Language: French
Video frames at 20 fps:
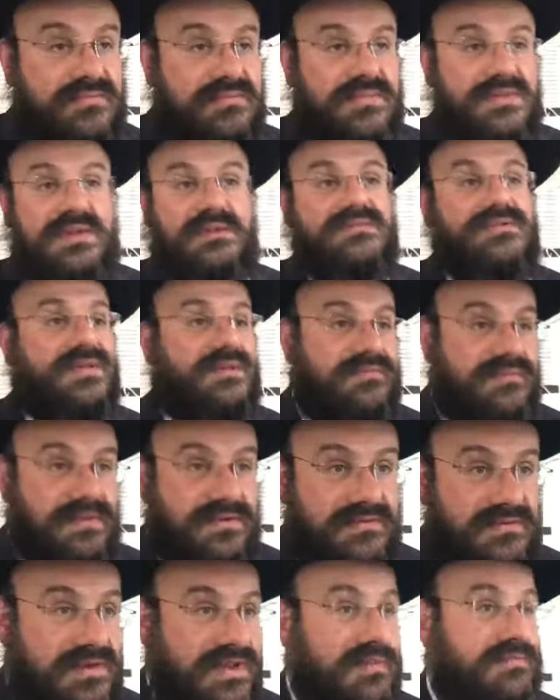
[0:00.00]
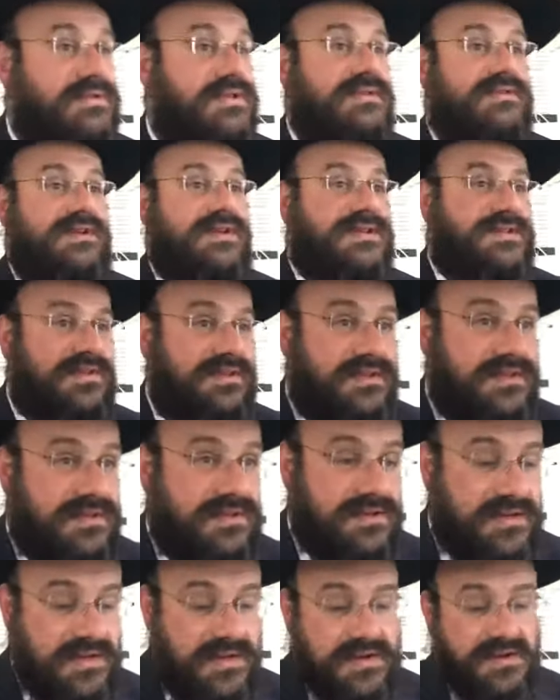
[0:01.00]
il a besoin de vivre, il a besoin d'avoir la santé,
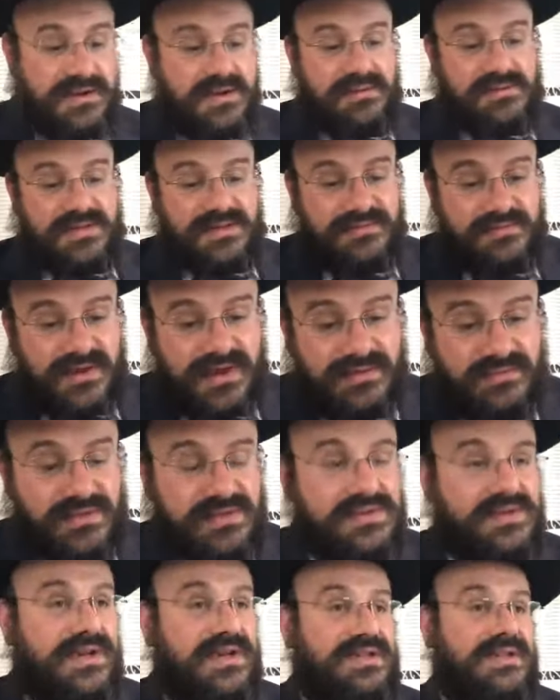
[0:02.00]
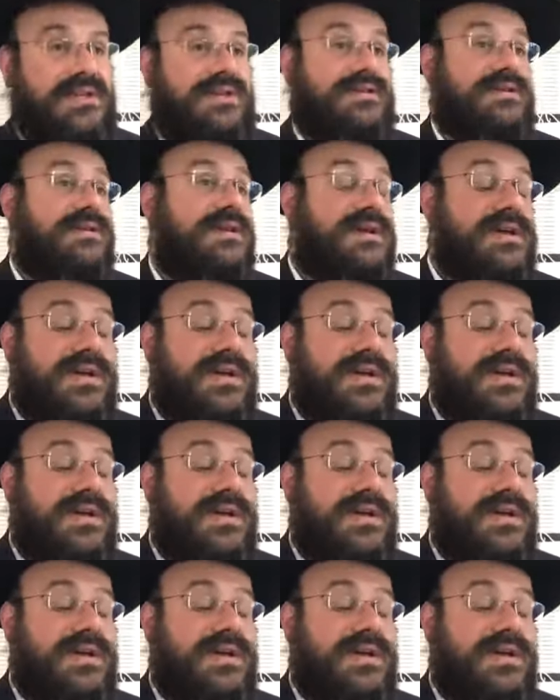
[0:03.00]
il a besoin d'avoir un toit sur la tête.